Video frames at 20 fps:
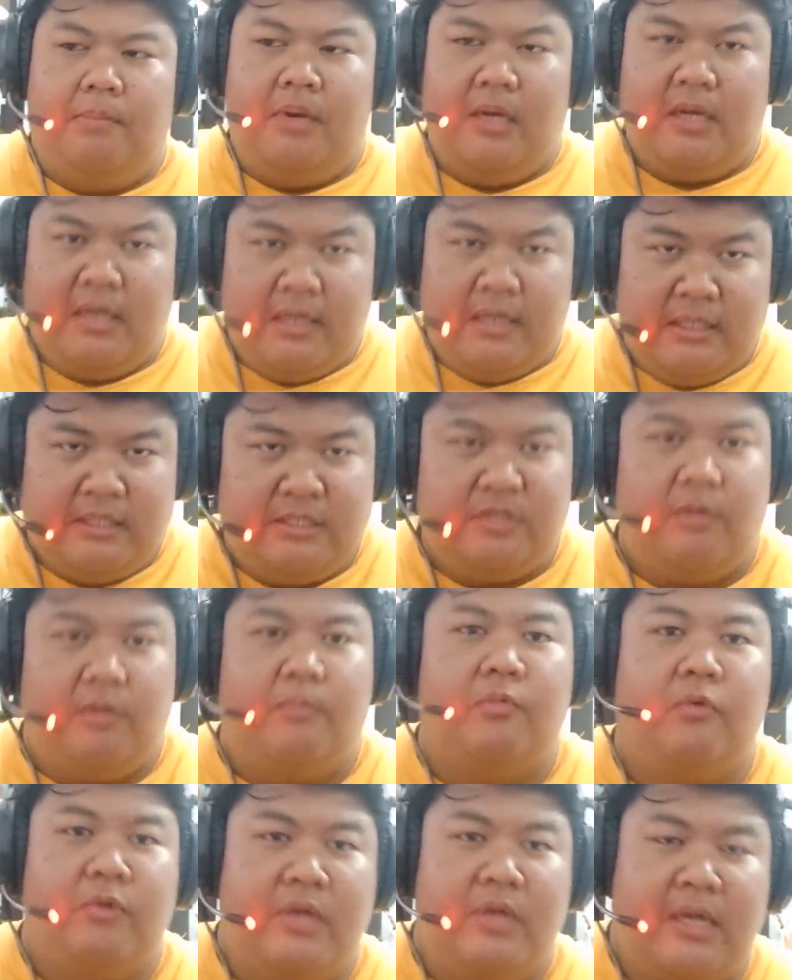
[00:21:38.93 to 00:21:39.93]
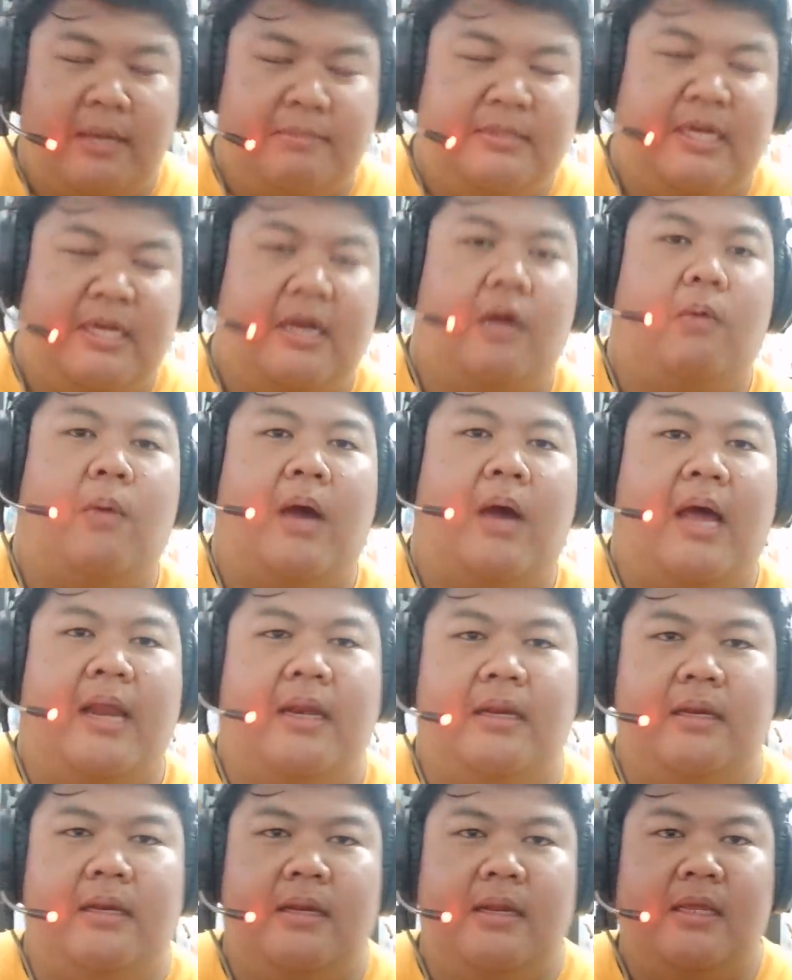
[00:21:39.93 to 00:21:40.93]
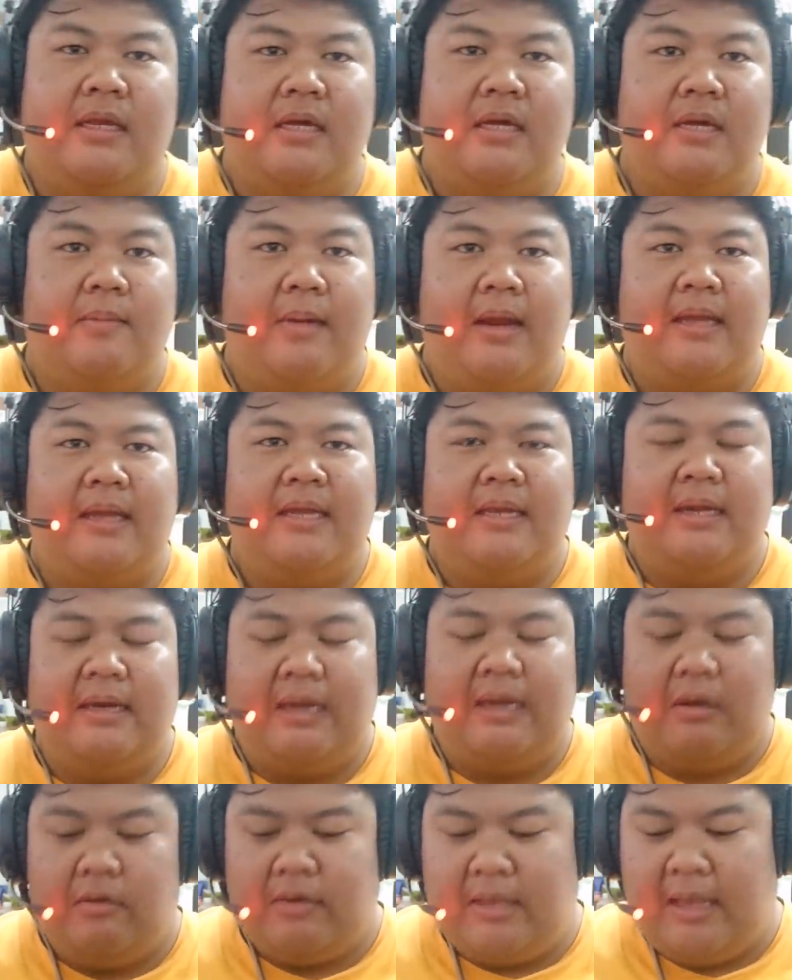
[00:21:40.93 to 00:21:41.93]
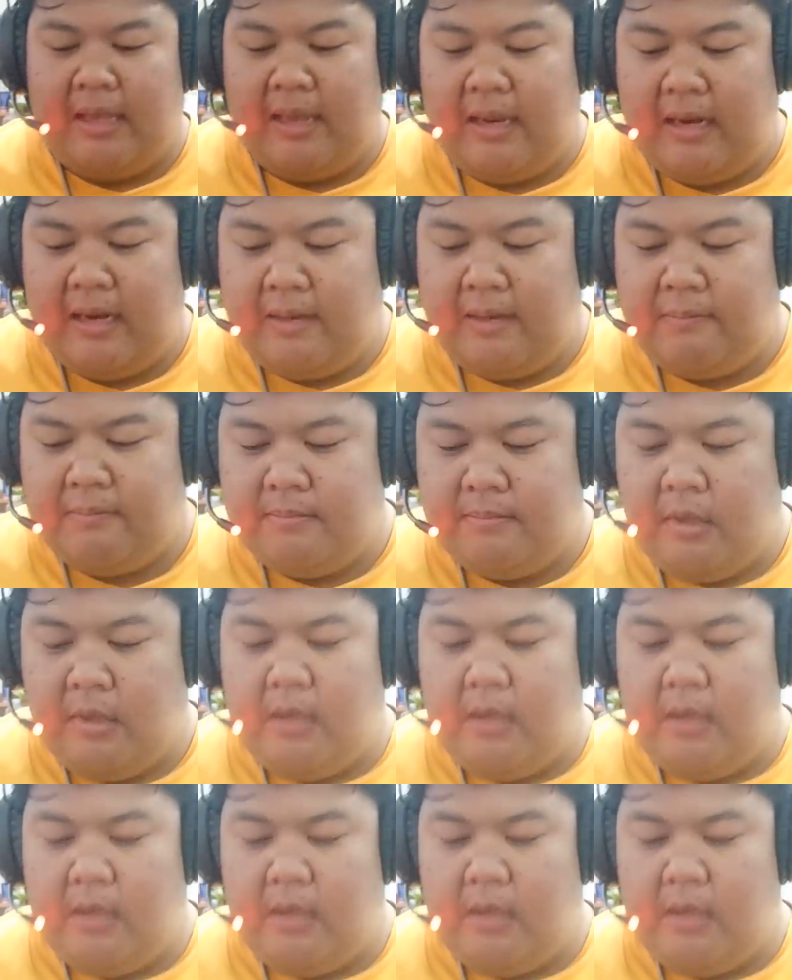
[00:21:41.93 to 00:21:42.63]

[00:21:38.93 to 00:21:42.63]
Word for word: เพื่อคืนสมดุลให้กับจักรวาลนี่คือภารกิจหลักๆของแกนะครับ